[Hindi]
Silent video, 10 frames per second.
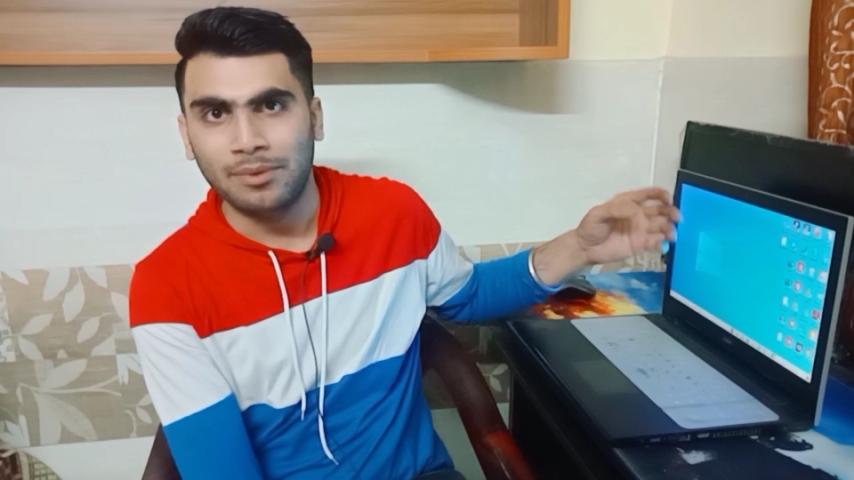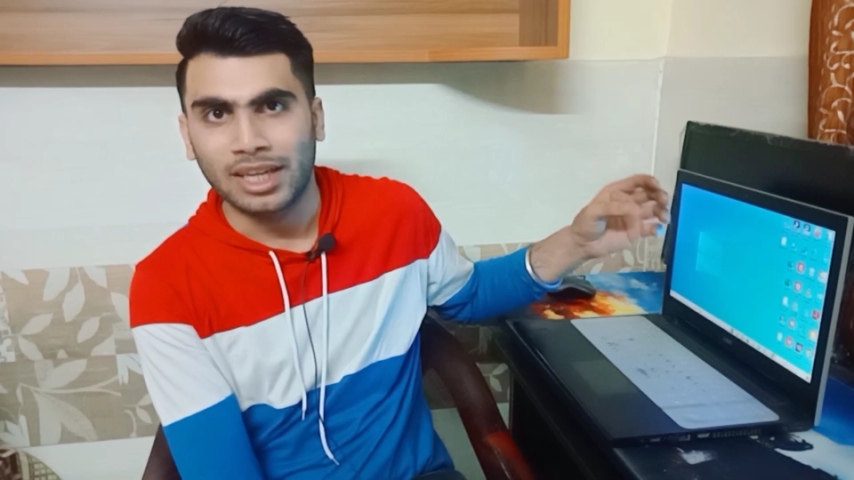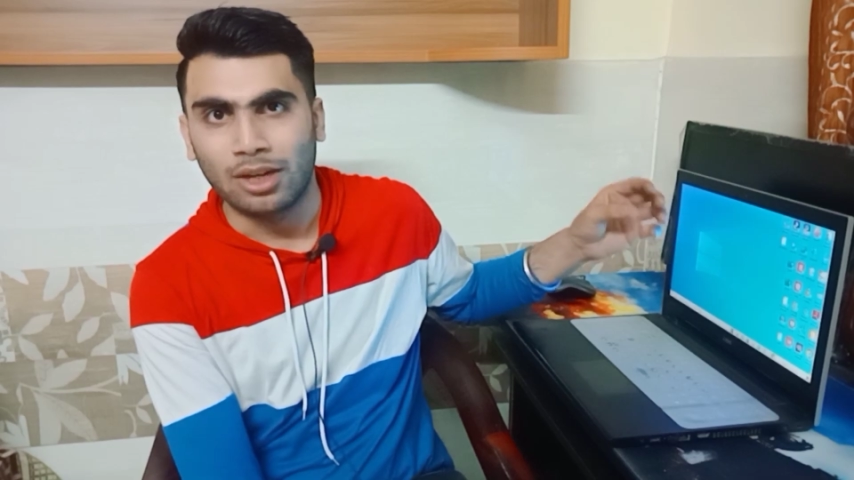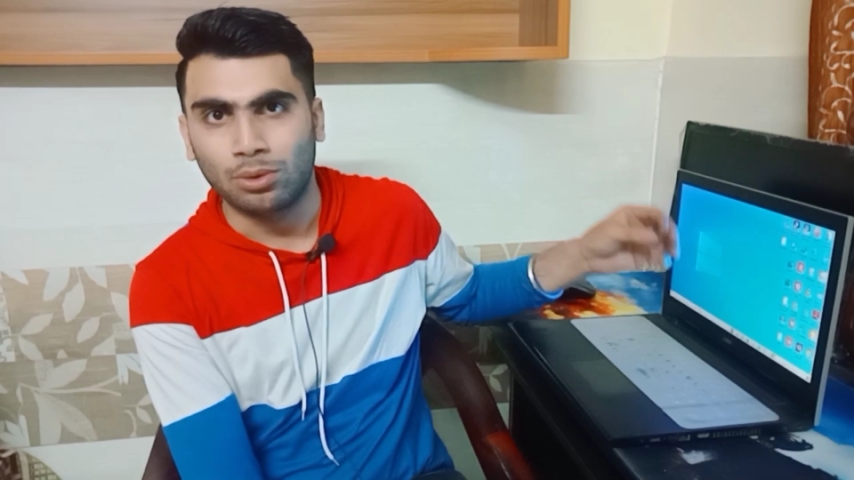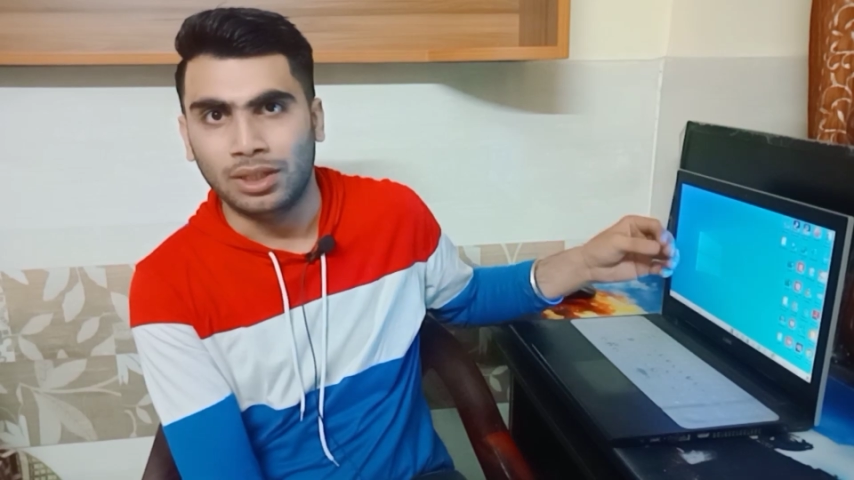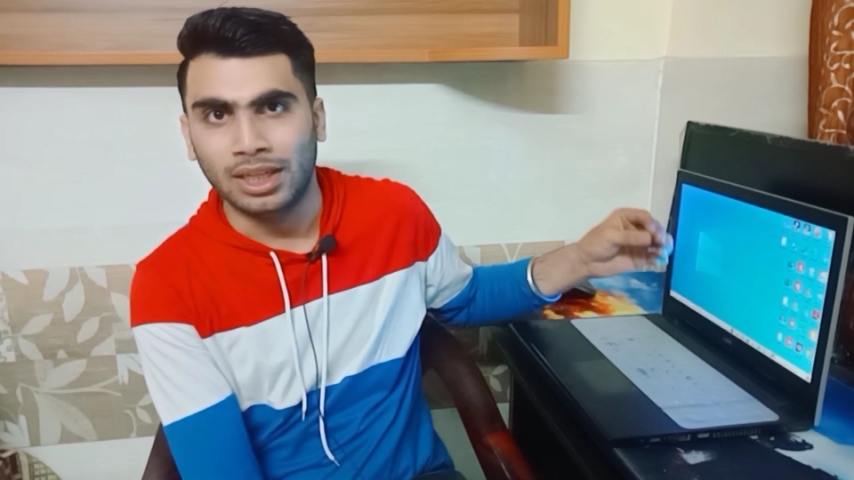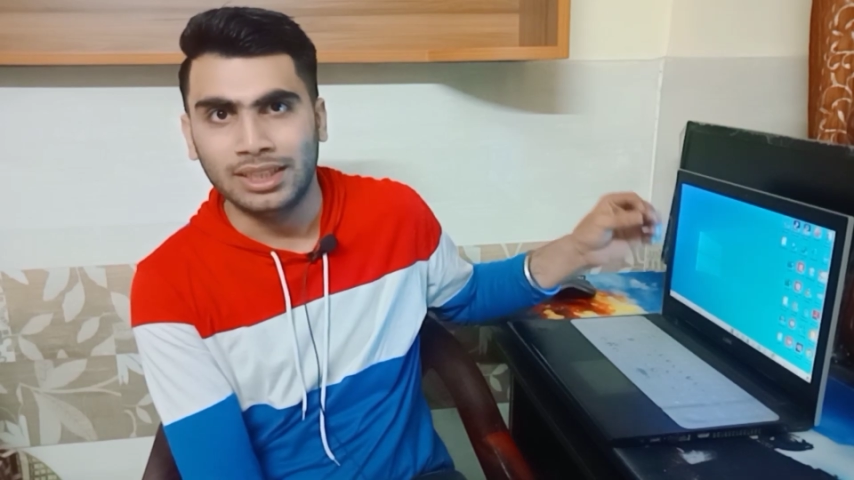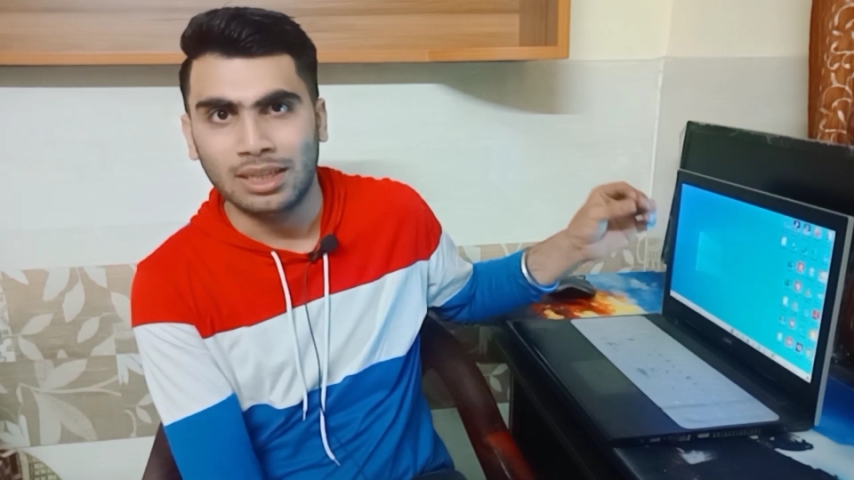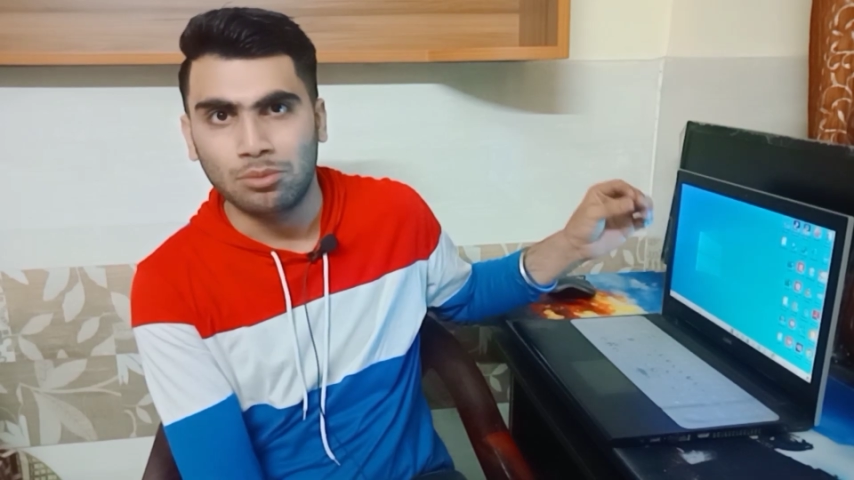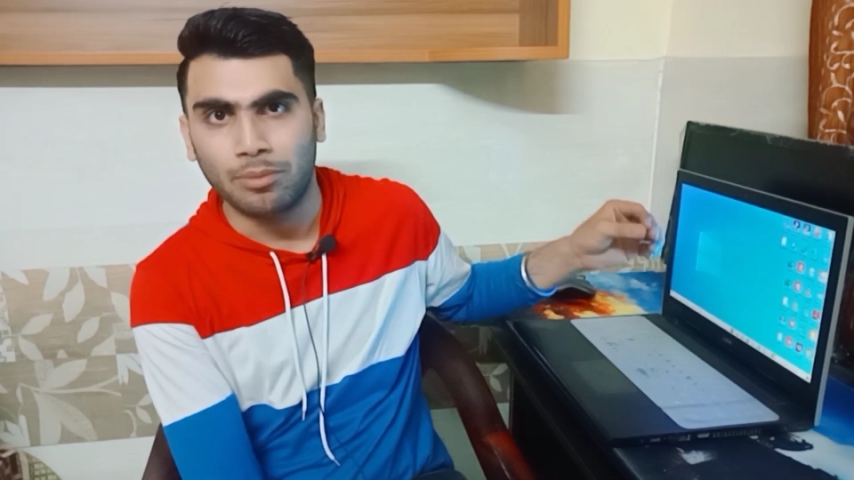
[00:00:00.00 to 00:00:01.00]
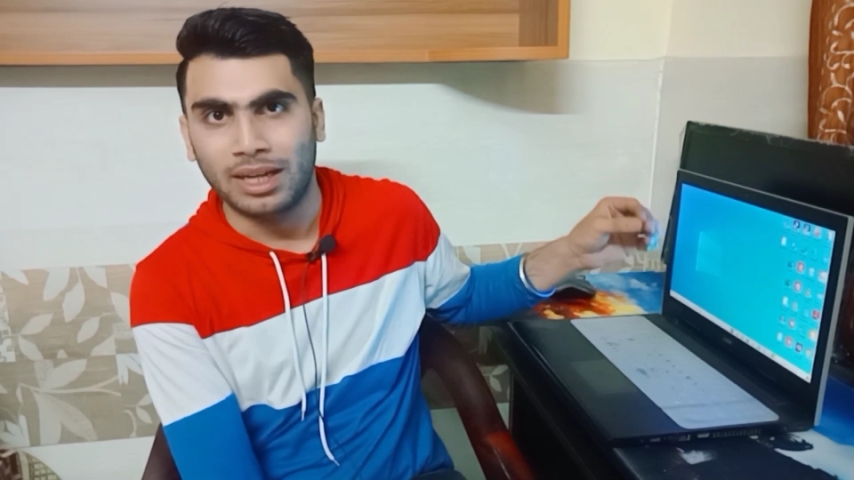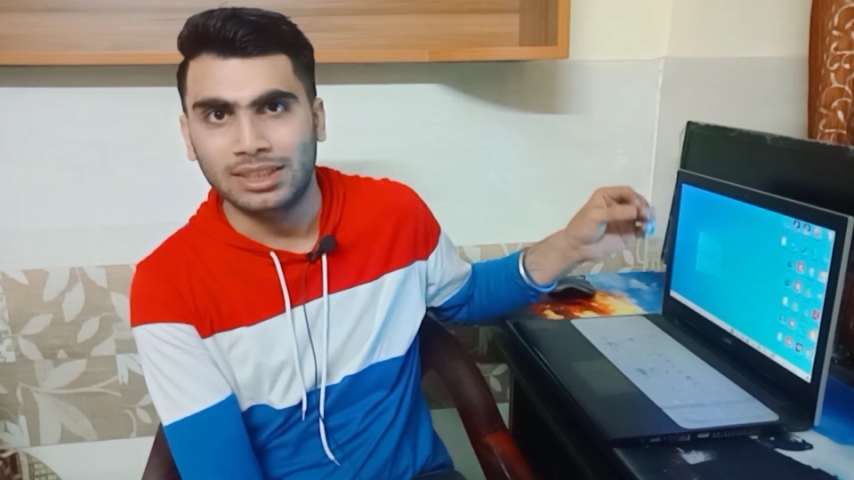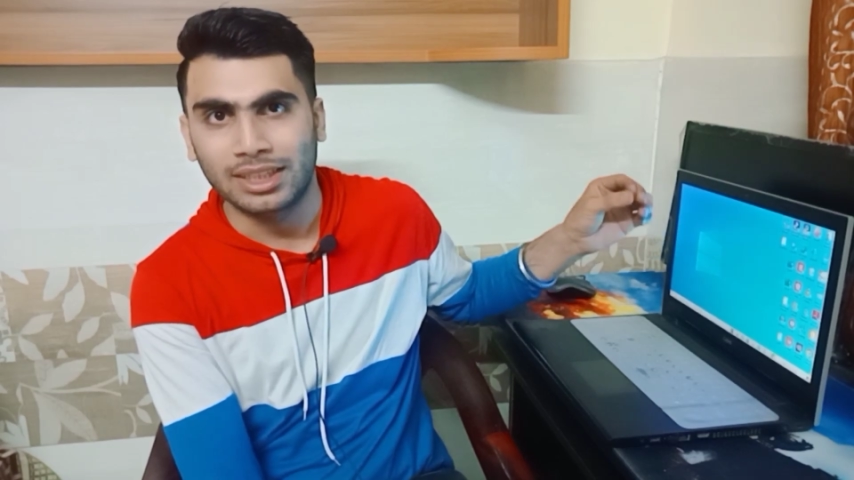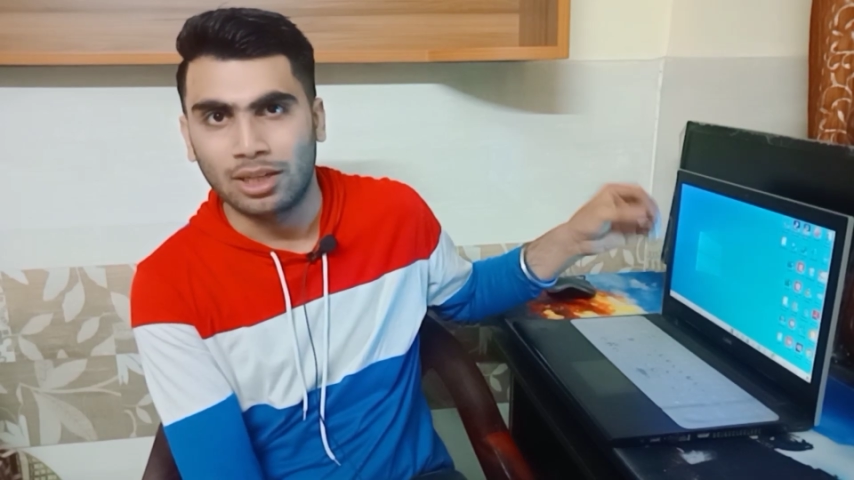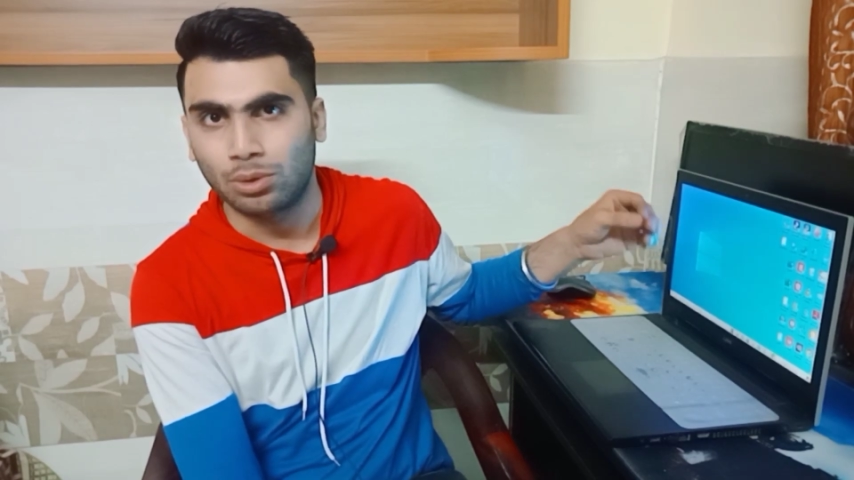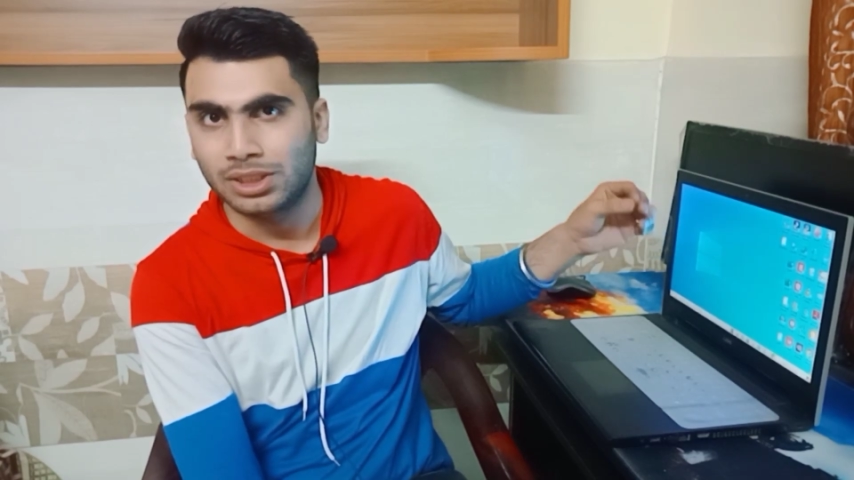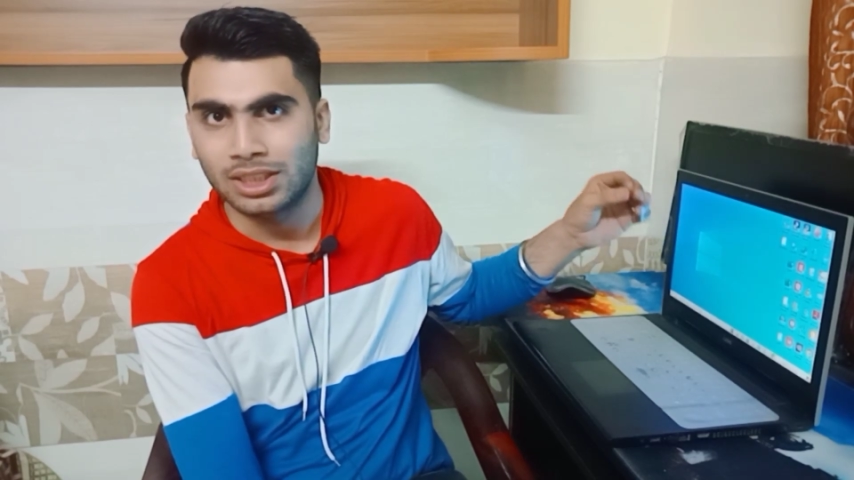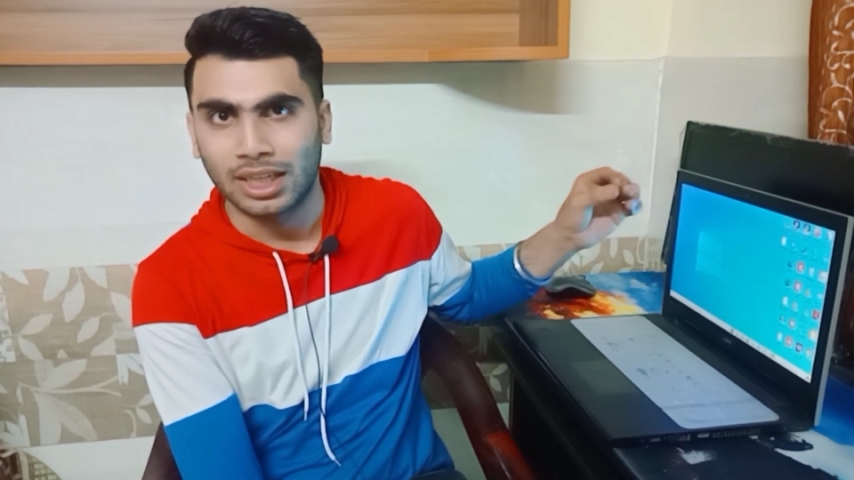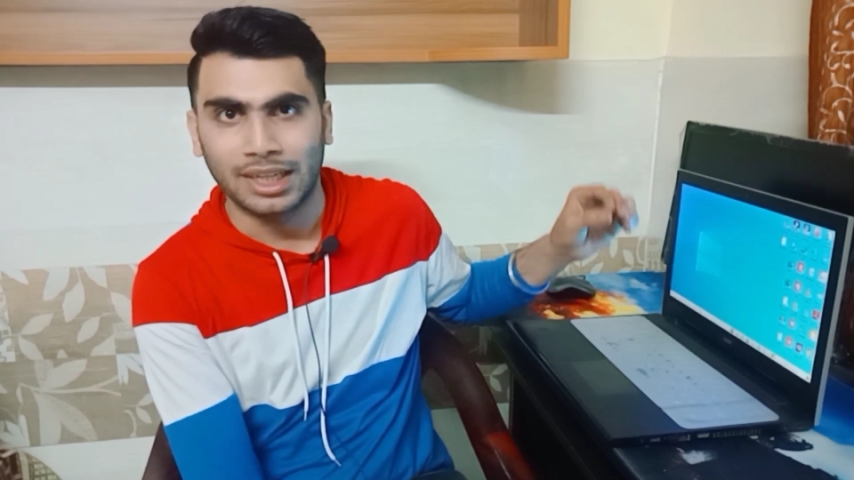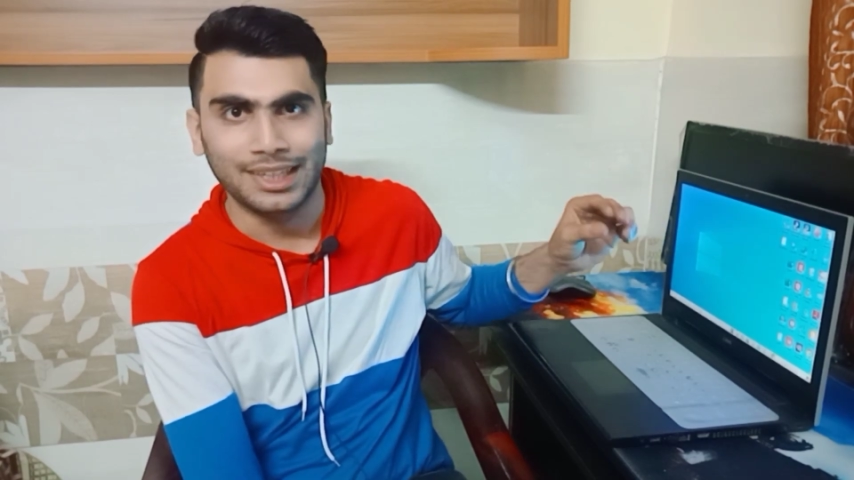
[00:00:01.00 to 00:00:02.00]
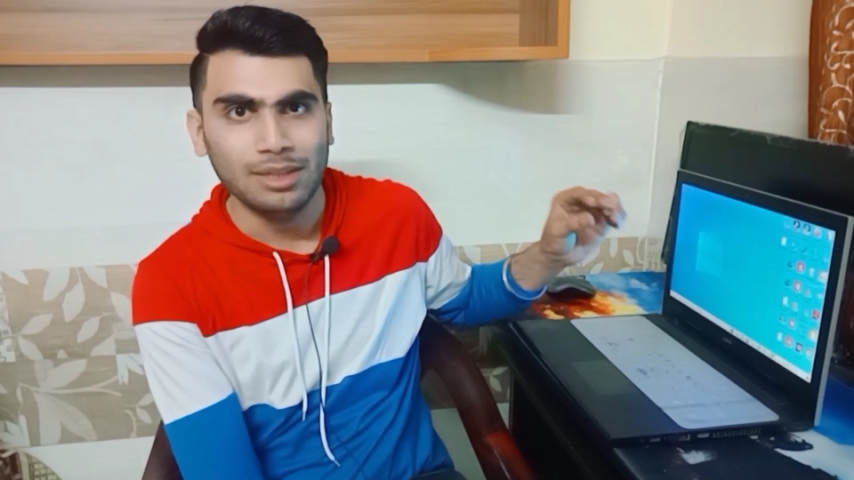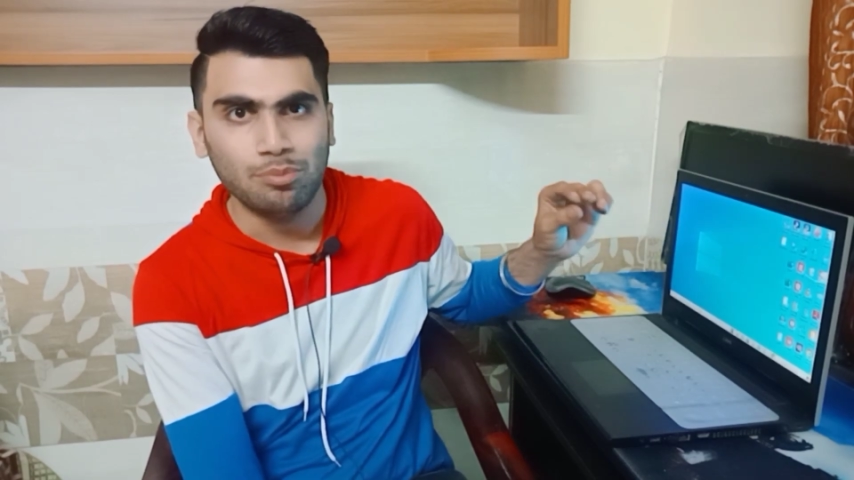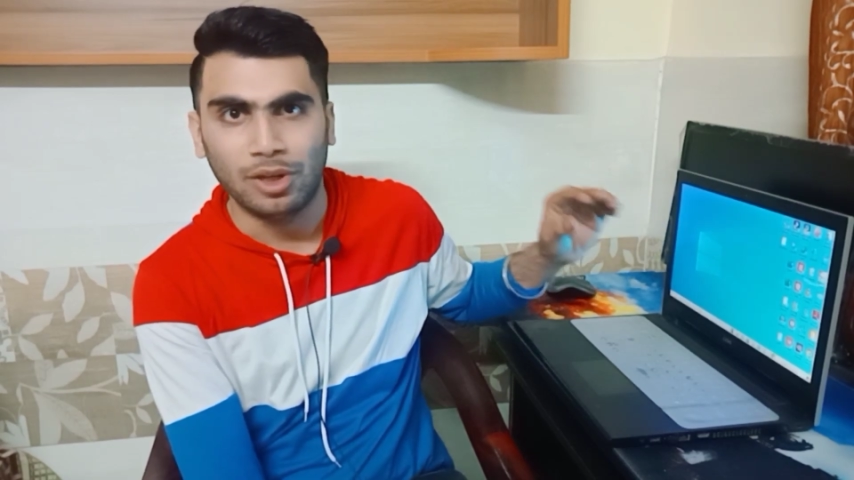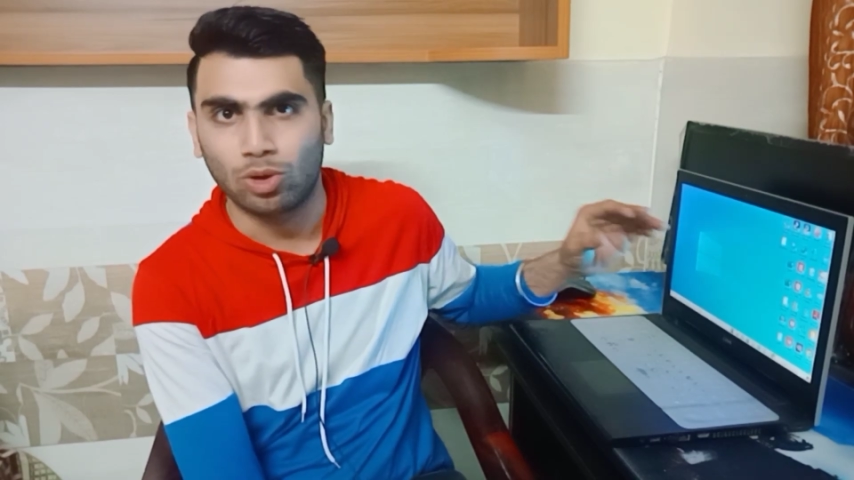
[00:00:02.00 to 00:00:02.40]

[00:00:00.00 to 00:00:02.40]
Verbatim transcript: हमें कैलकुलेटर या मोबाइल से कैलकुलेशन करने की